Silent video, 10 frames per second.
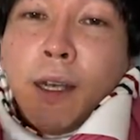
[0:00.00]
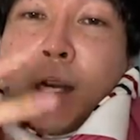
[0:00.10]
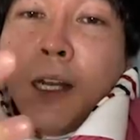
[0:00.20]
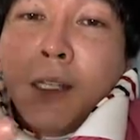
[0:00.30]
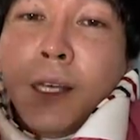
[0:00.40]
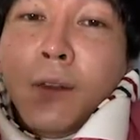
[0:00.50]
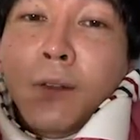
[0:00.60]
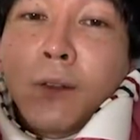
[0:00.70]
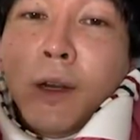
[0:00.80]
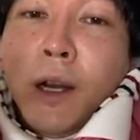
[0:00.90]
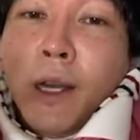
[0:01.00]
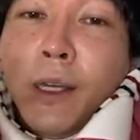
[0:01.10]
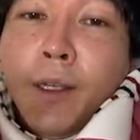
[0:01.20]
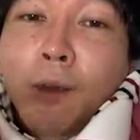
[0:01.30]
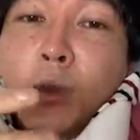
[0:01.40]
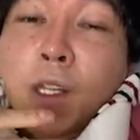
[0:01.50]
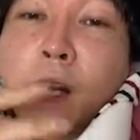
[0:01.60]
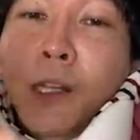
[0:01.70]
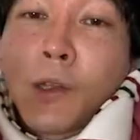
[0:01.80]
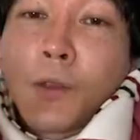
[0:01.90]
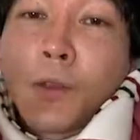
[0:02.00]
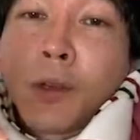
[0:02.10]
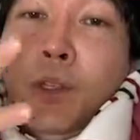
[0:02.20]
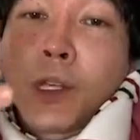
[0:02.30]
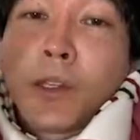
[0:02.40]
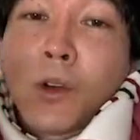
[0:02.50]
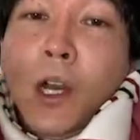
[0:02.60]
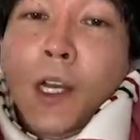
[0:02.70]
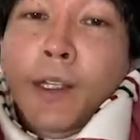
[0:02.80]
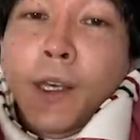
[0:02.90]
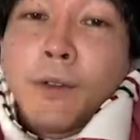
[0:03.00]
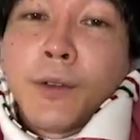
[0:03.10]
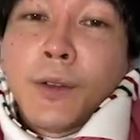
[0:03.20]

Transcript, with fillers: 愛だよ。愛。俺なりの、俺なりの愛だよ。